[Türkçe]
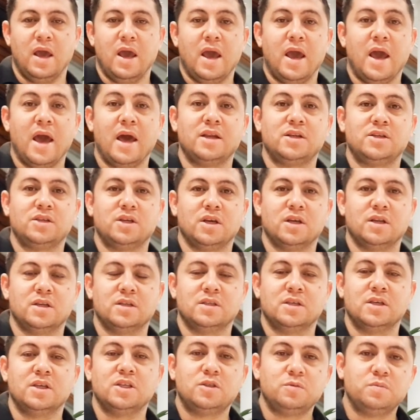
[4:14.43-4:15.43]
Her
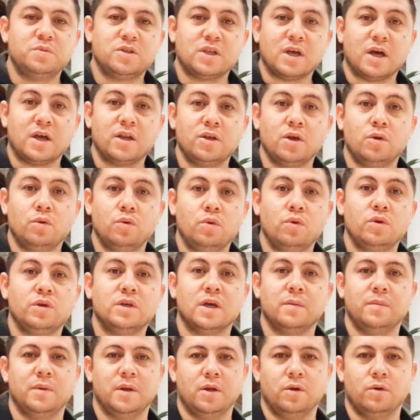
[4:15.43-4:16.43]
şeyinizi Hiçbir tanıyan
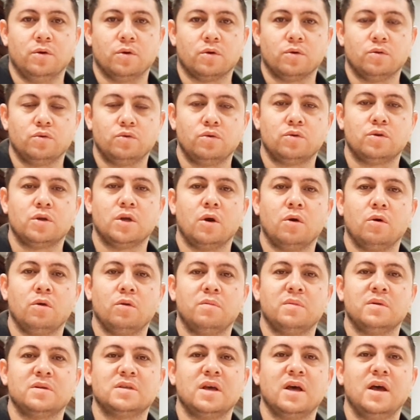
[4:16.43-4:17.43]
ülke bile yok. Türkiye
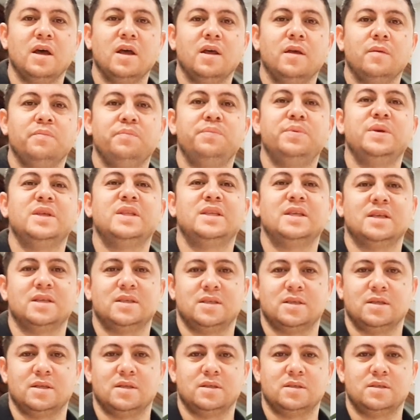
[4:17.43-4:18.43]
olmasa
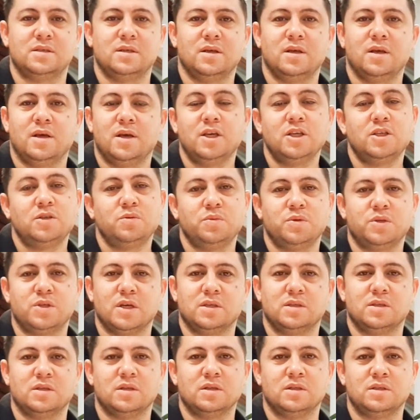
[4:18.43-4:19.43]
bitiksiniz. Hiçbir
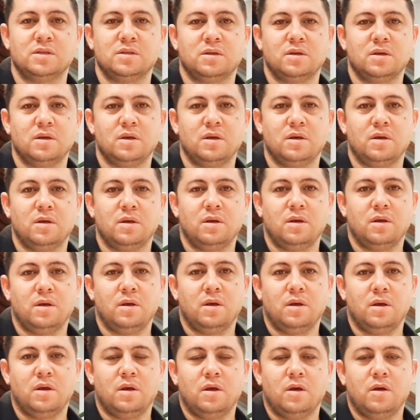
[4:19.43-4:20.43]
şeysiniz
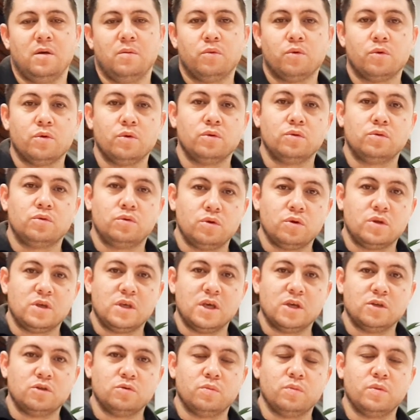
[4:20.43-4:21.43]
bugün
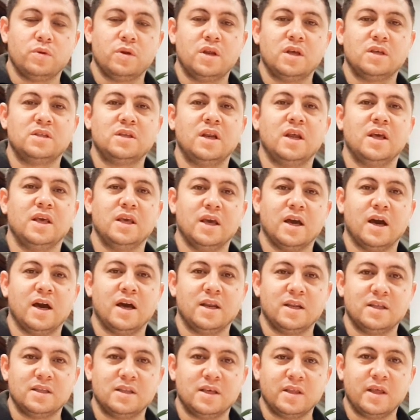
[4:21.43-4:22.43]
Türkiye Cumhuriyeti'ne
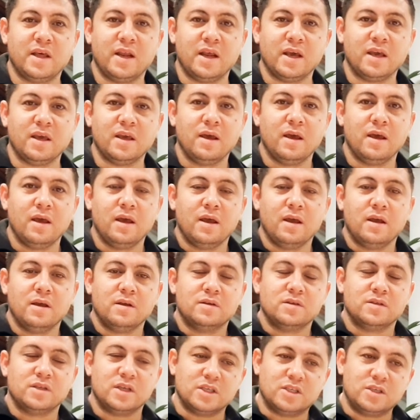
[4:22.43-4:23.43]
ihanet ederek
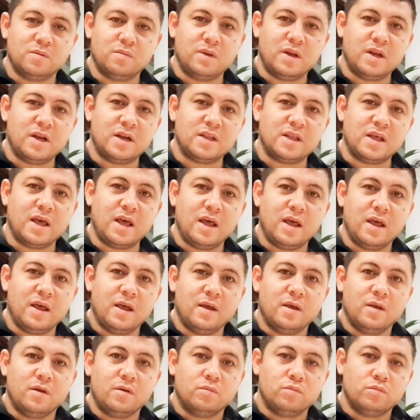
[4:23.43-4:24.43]
seçimlerde
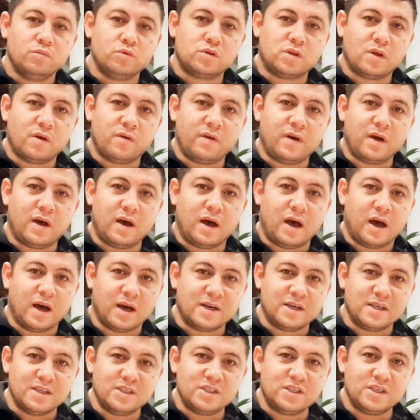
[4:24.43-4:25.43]
Mustafa
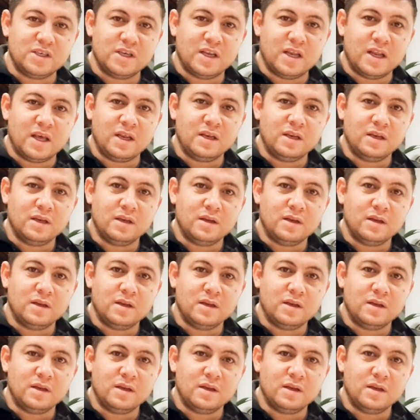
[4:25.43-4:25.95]
Akıncı ile